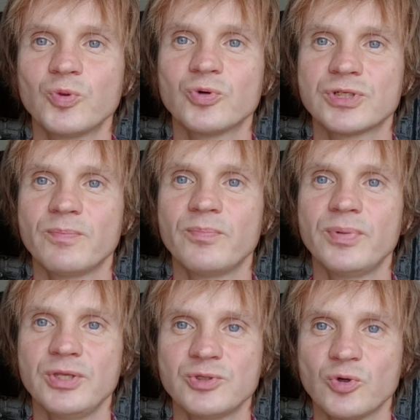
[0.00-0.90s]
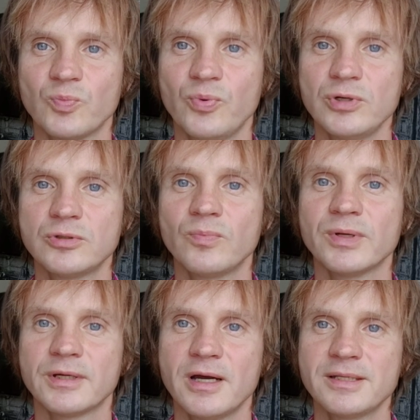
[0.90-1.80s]
им тоже принесет пользу,
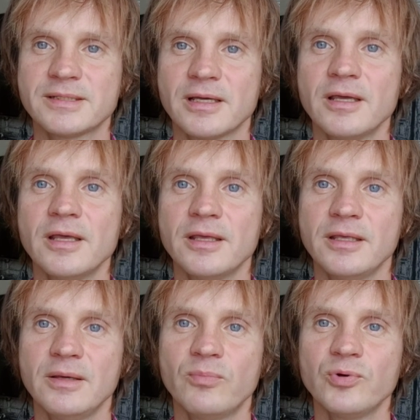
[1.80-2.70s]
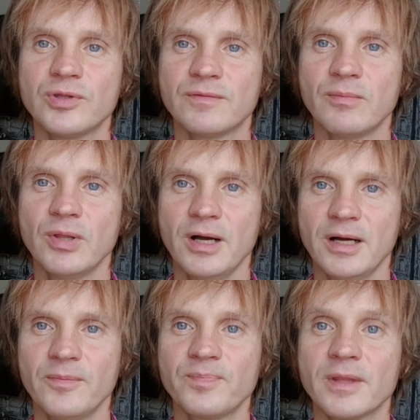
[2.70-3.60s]
понравится и будет во
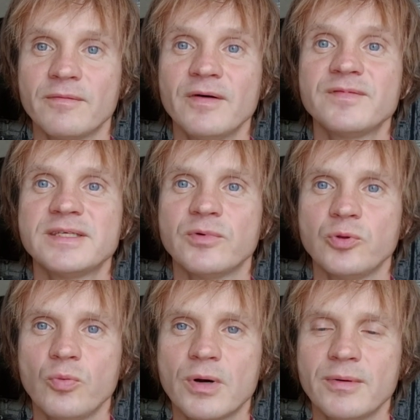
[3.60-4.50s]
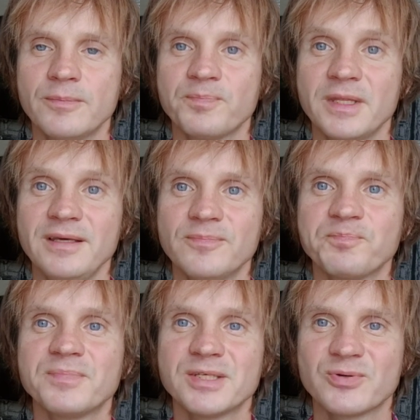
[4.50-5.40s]
благо. Вам всего доброго и
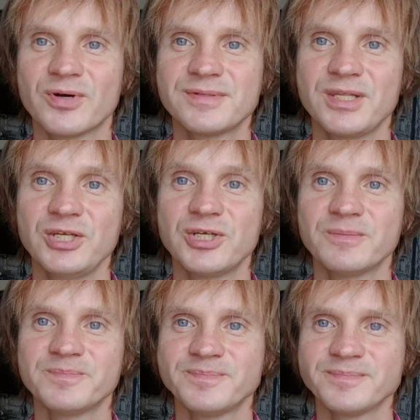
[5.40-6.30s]
до скорой встречи!